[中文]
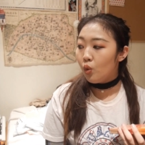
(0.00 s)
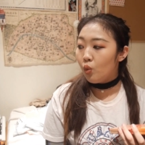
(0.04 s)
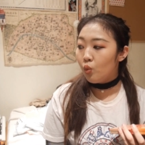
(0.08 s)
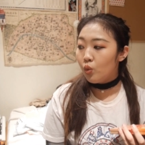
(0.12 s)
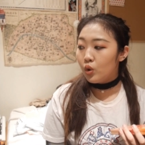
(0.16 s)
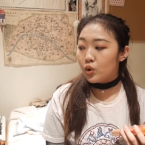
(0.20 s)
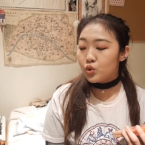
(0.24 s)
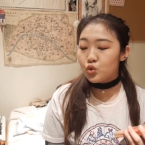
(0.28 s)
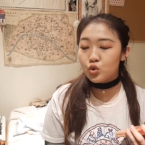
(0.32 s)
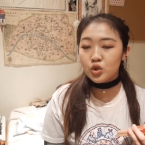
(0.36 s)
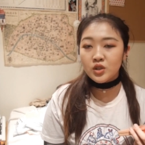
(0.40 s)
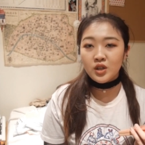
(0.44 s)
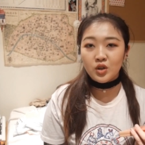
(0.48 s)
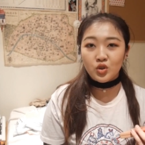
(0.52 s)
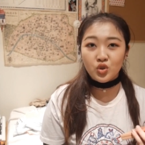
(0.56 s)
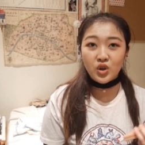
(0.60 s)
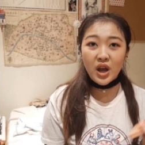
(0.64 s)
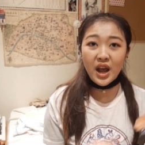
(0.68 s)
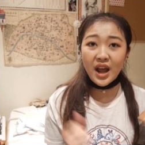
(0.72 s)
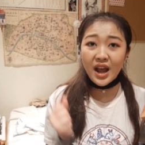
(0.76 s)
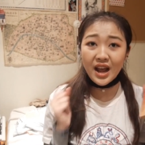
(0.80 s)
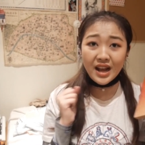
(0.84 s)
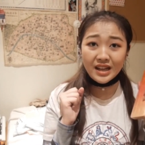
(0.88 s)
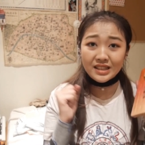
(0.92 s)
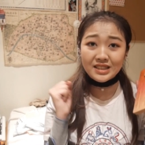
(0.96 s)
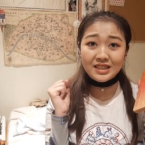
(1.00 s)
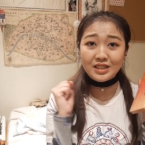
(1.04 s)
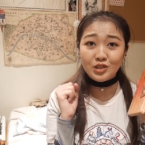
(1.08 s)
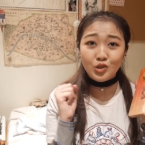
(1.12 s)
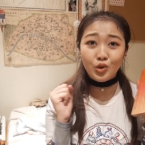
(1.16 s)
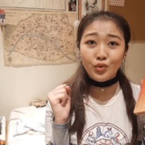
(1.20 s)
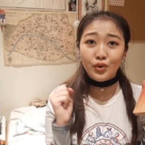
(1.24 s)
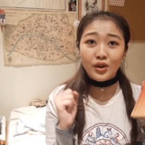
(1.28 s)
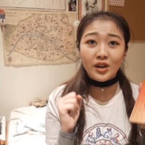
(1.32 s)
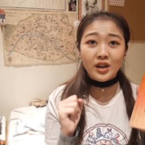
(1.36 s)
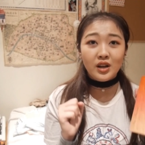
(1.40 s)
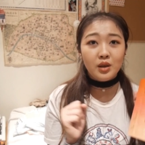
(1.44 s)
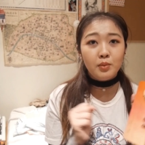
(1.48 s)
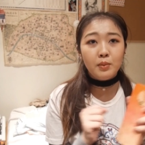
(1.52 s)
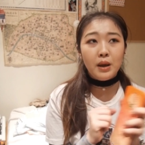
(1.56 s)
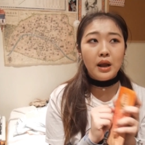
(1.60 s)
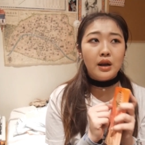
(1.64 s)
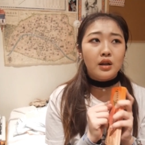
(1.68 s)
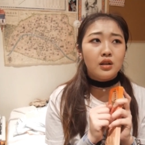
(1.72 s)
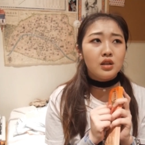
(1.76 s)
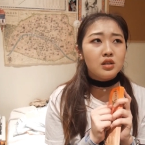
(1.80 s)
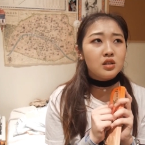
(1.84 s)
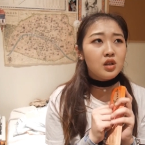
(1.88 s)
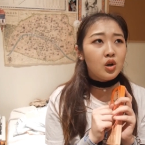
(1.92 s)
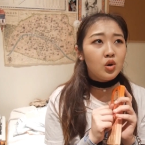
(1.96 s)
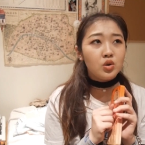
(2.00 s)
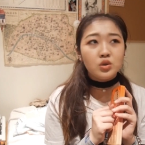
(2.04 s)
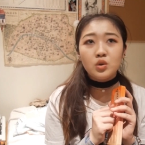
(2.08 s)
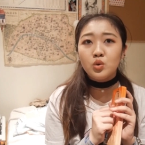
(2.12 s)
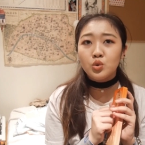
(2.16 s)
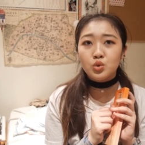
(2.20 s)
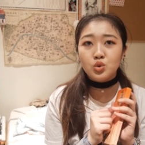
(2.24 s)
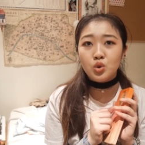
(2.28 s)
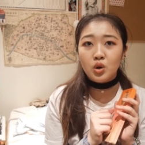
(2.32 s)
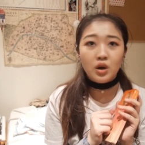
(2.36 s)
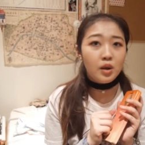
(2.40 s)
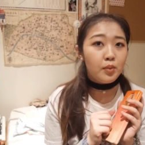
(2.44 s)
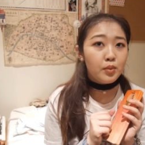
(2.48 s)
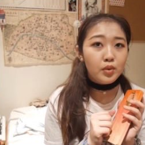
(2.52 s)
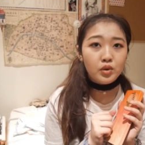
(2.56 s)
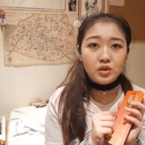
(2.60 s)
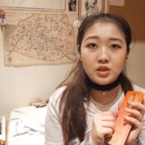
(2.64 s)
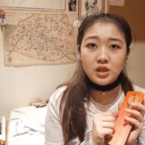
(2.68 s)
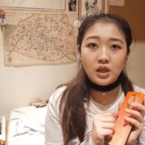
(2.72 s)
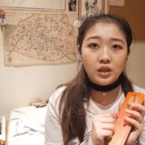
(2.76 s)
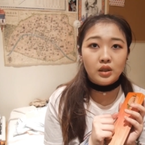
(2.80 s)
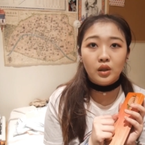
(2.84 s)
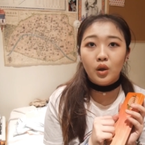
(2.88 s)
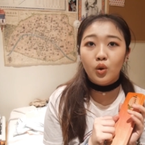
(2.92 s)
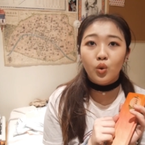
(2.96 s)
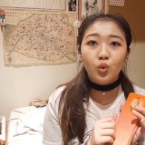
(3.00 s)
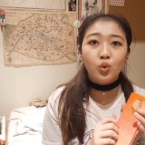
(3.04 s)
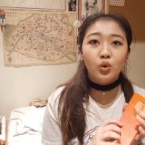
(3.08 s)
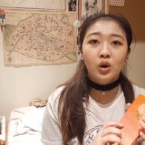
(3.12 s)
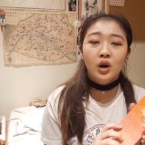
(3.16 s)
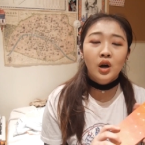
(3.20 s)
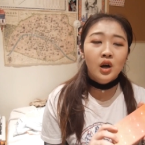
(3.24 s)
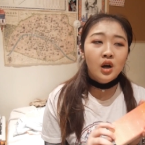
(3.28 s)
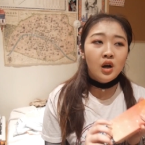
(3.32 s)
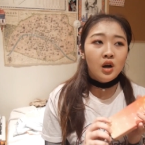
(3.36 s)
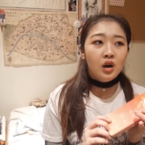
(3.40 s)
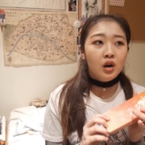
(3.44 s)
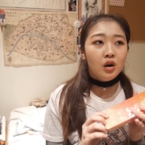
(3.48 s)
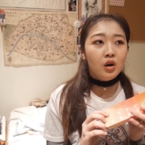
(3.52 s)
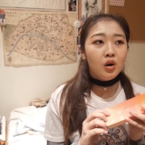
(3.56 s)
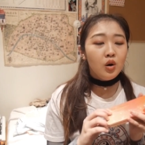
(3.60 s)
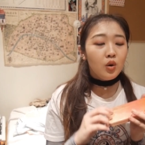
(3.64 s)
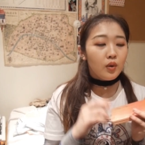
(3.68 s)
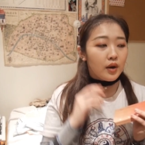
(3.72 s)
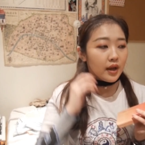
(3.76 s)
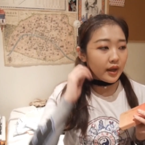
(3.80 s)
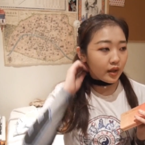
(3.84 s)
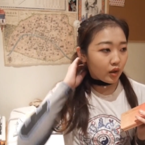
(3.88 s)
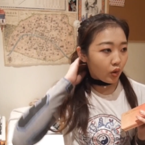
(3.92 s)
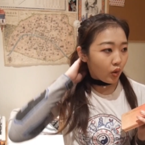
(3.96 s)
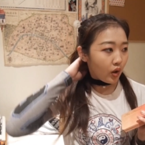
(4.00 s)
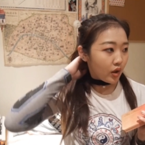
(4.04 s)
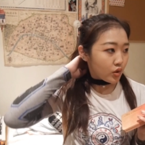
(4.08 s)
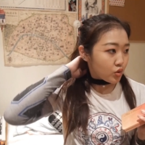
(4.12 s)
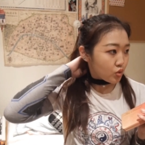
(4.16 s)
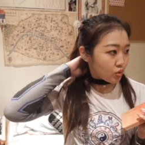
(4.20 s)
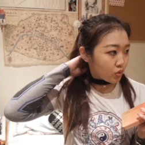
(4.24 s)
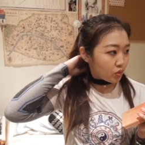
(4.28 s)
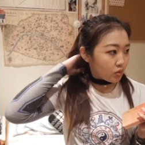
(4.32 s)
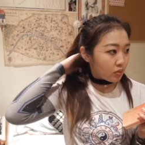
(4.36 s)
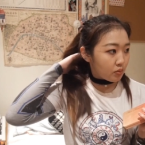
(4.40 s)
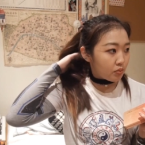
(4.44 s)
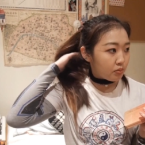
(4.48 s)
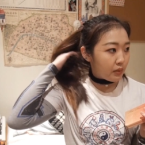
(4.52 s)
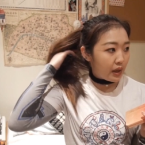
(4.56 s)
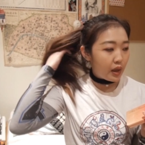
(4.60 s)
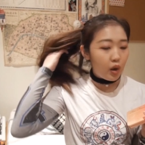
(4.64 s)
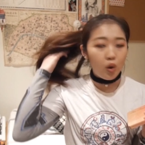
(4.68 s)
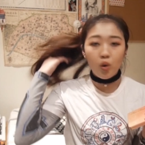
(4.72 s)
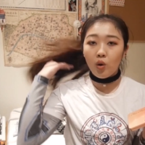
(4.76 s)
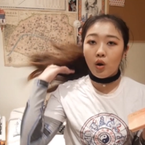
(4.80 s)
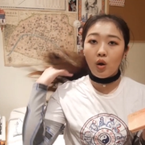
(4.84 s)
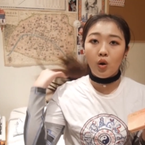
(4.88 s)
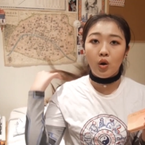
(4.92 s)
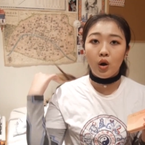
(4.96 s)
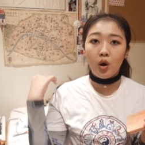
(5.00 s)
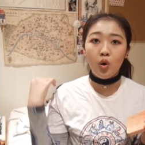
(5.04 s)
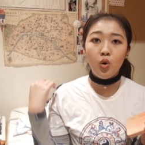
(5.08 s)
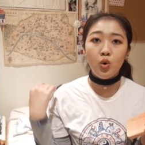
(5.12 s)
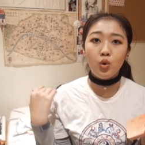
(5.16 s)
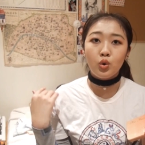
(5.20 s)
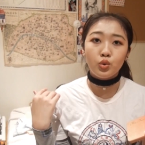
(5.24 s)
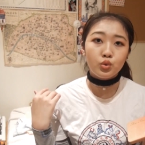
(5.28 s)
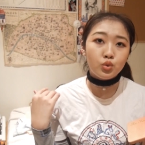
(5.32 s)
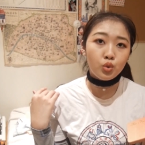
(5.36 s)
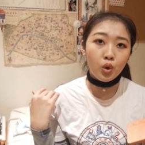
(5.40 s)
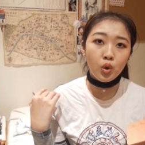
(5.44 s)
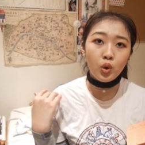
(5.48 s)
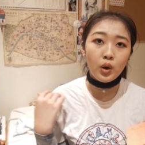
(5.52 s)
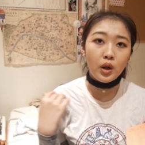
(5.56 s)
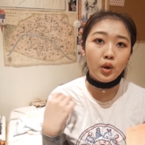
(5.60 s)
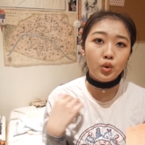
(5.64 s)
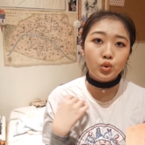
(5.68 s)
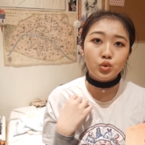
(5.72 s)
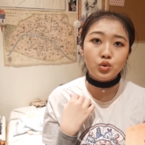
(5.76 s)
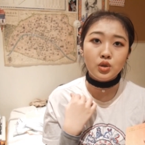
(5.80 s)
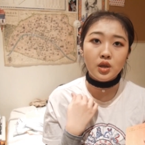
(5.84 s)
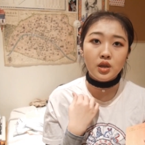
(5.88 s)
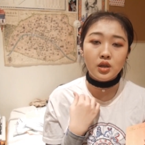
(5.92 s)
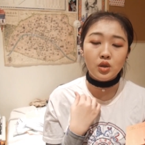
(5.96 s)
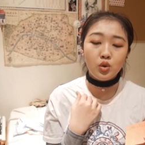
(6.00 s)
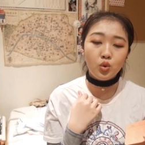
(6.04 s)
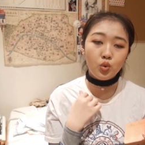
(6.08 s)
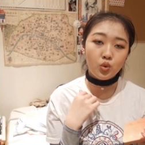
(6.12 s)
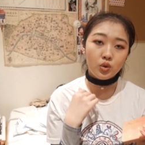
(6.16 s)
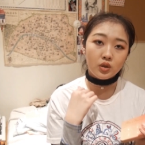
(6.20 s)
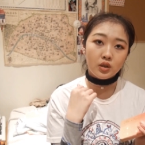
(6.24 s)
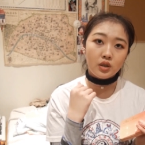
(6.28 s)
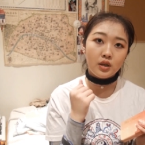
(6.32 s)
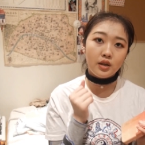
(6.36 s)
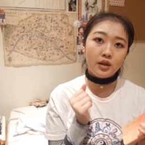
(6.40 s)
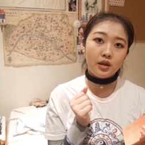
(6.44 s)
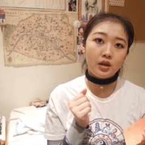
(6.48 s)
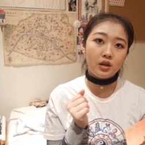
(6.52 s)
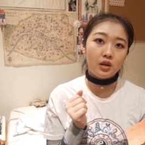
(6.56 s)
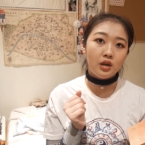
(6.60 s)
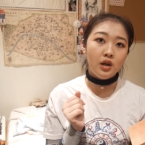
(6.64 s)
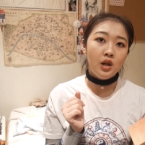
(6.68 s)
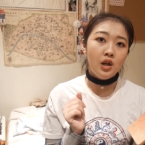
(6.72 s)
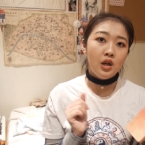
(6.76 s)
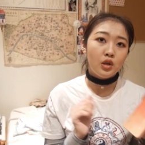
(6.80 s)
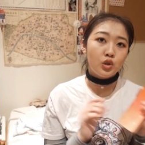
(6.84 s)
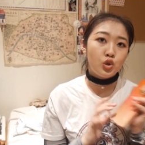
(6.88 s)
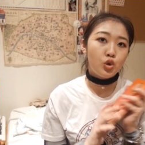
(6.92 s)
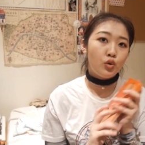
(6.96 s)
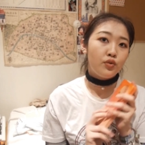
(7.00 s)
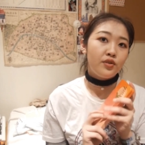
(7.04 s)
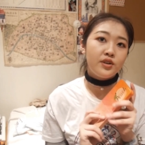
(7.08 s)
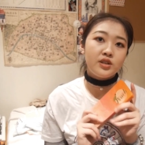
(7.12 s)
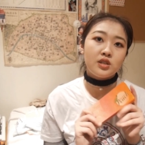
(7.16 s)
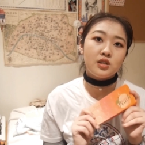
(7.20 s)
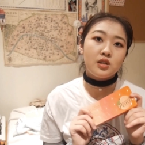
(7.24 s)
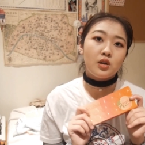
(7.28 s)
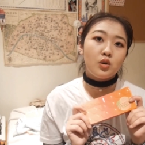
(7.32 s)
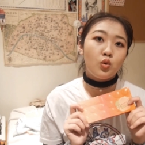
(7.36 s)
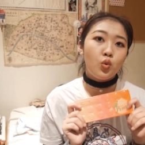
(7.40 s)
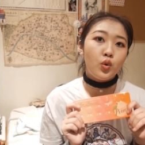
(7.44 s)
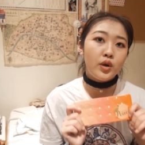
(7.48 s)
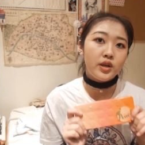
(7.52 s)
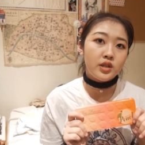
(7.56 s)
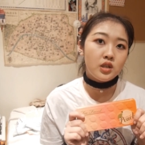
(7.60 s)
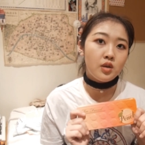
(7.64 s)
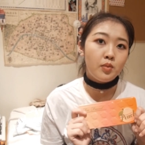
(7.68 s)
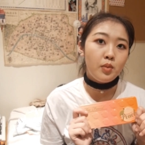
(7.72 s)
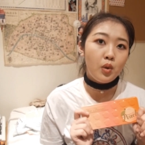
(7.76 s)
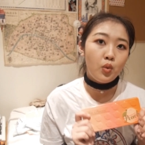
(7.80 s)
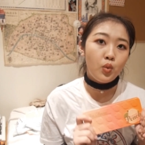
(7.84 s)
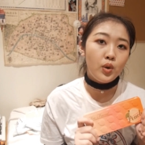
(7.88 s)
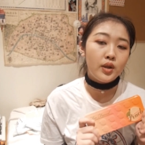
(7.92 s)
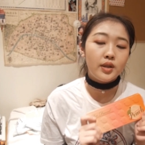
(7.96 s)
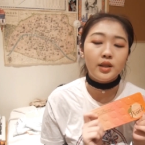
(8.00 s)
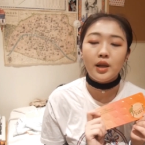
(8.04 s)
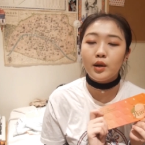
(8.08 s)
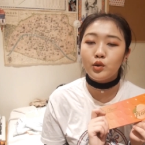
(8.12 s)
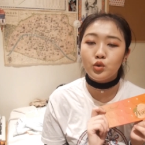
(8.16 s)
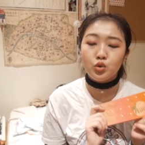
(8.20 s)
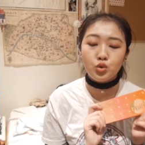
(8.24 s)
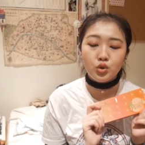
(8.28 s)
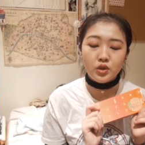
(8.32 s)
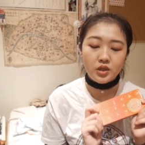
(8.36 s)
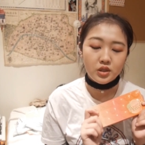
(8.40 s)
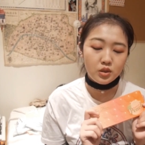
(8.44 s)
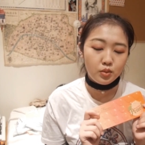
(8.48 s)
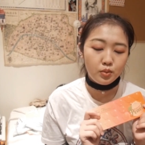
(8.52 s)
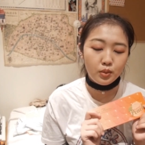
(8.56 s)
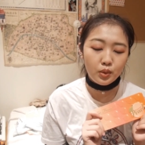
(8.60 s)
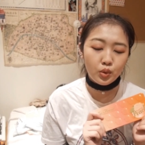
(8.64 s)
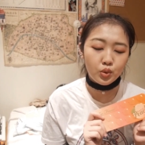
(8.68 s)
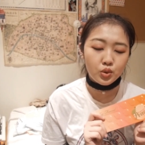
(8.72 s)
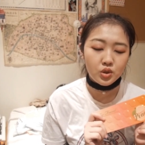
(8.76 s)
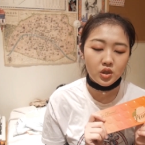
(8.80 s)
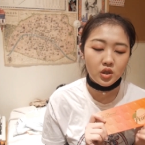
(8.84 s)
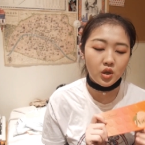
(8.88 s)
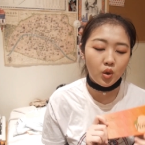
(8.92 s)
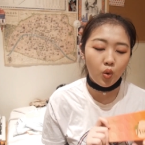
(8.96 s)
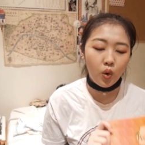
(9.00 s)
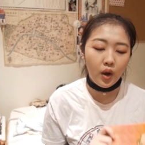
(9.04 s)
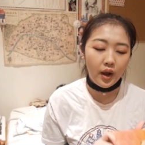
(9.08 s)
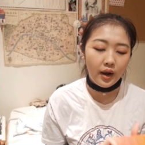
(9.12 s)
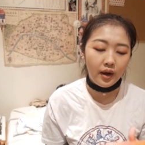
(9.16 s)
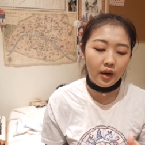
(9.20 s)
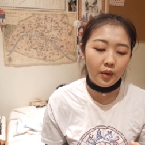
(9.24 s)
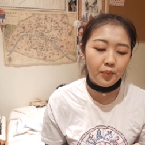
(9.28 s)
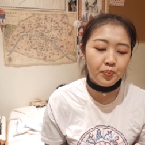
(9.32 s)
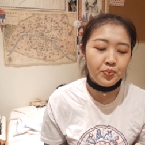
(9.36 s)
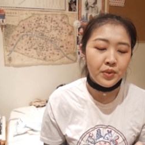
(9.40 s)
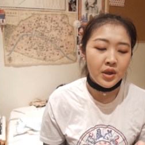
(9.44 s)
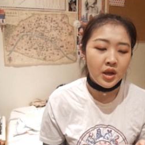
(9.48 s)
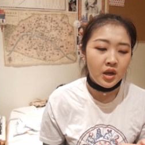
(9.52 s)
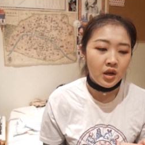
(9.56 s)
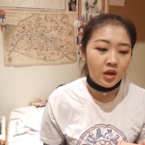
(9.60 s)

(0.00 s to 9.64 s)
我就想说啊，七月份可以买了，但是好像我从来没有抢到过。哦，后来的话就没有了。然后我后来我在英国的那个 Too Faced 的柜上面问，他就说已经没有这一款了。